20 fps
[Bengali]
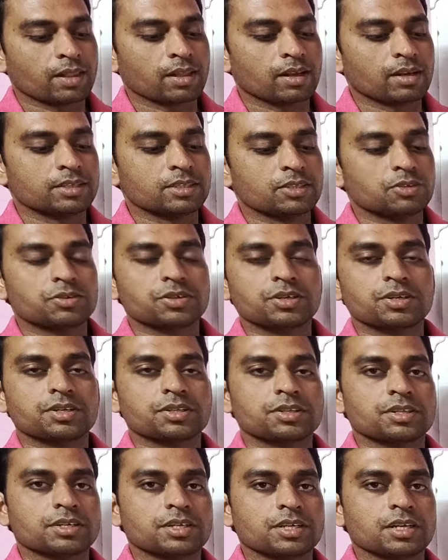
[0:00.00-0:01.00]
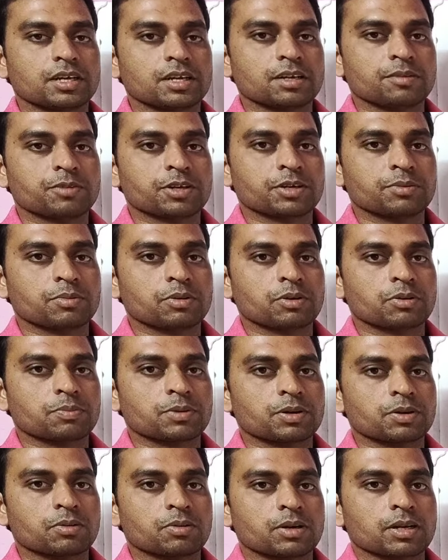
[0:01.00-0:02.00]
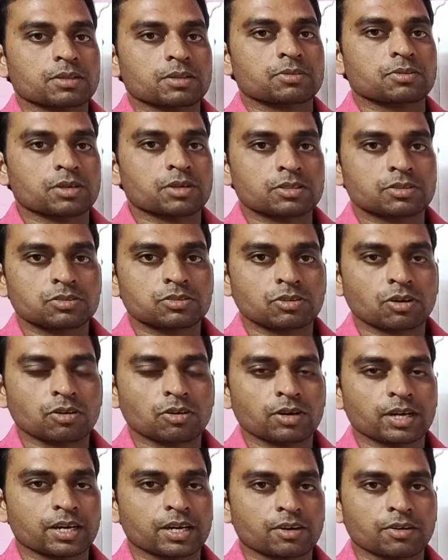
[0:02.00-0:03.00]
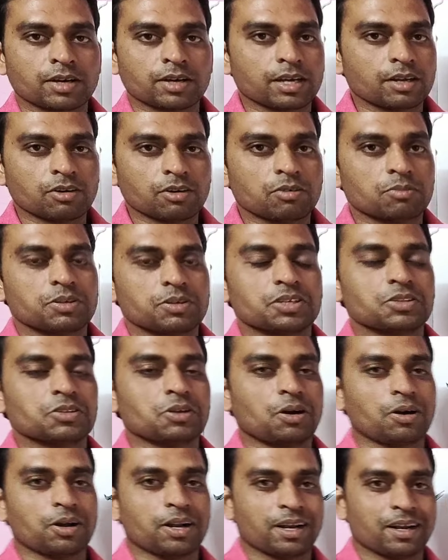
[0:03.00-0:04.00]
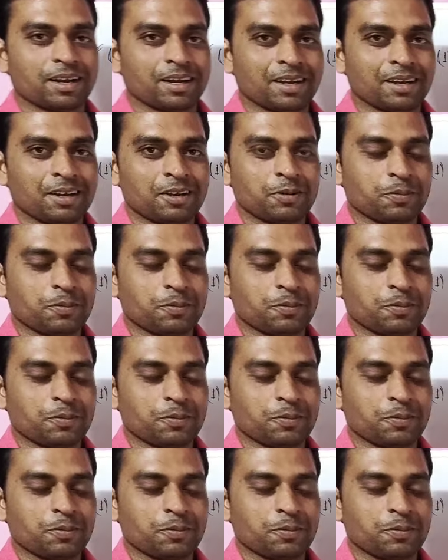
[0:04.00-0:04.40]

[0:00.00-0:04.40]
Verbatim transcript: তাহলে জিরো ডিগ্রিতে নিয়ে এলে মানে বরফটা হঠাৎ করে জল হয়ে গেল এরকম কিন্তু হয় না